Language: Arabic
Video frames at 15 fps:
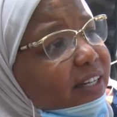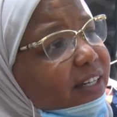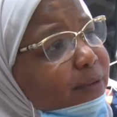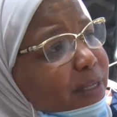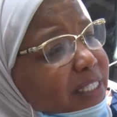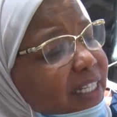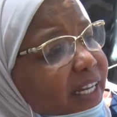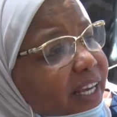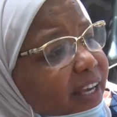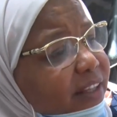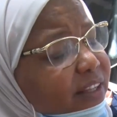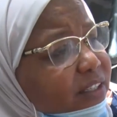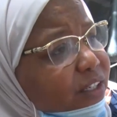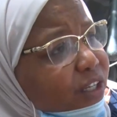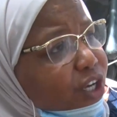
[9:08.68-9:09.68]
للمساله
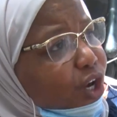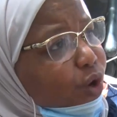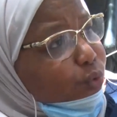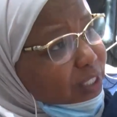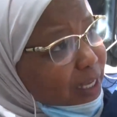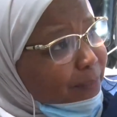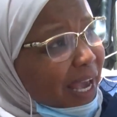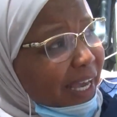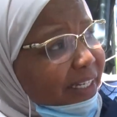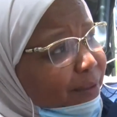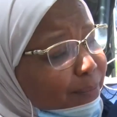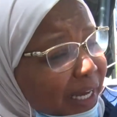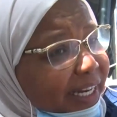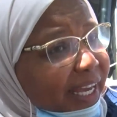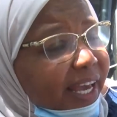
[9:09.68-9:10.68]
هذه
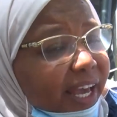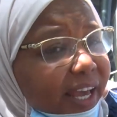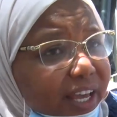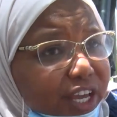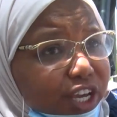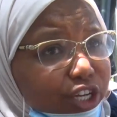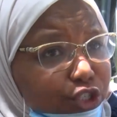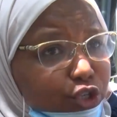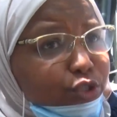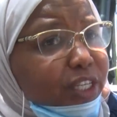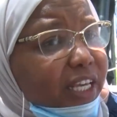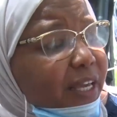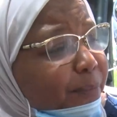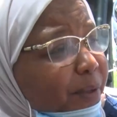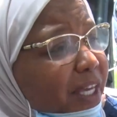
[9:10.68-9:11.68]
وسامحني معناها
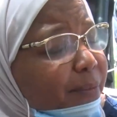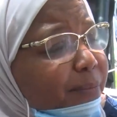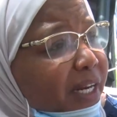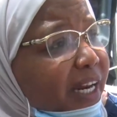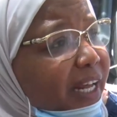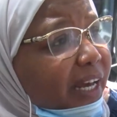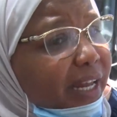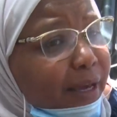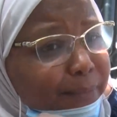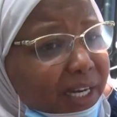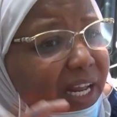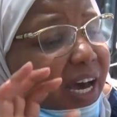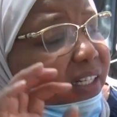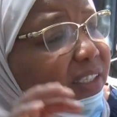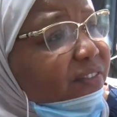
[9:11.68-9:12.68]
جزء كبير من الاعلام
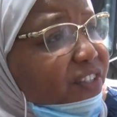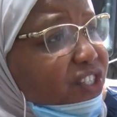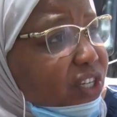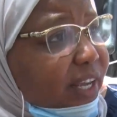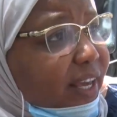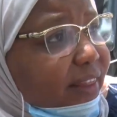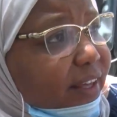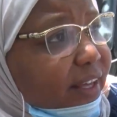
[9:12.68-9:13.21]
انخرط في الشيء